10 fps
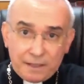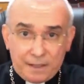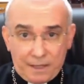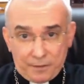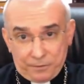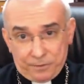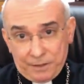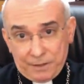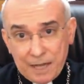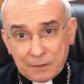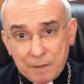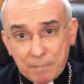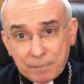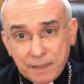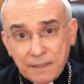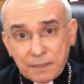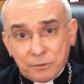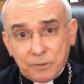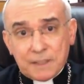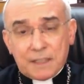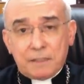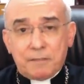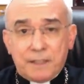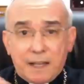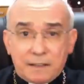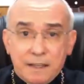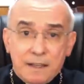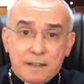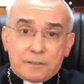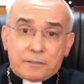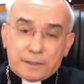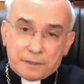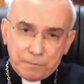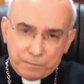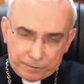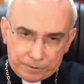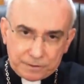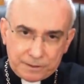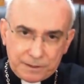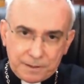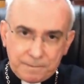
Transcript: ele ressuscitado, a plenitude da divindade. Isso é tão forte,